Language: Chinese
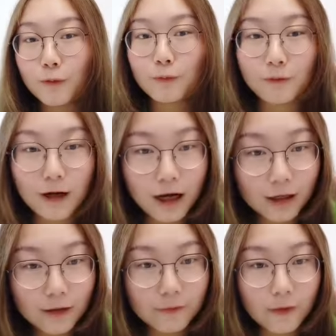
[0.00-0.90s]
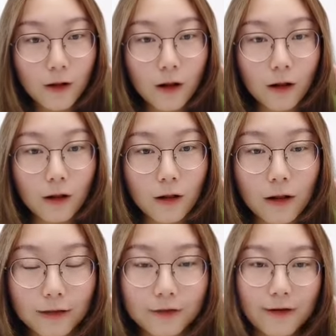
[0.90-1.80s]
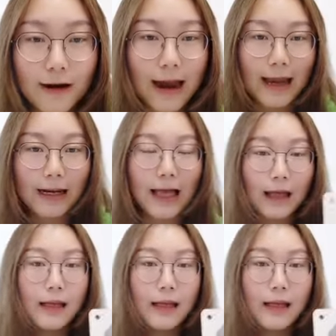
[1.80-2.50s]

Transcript: waterfall。对啦。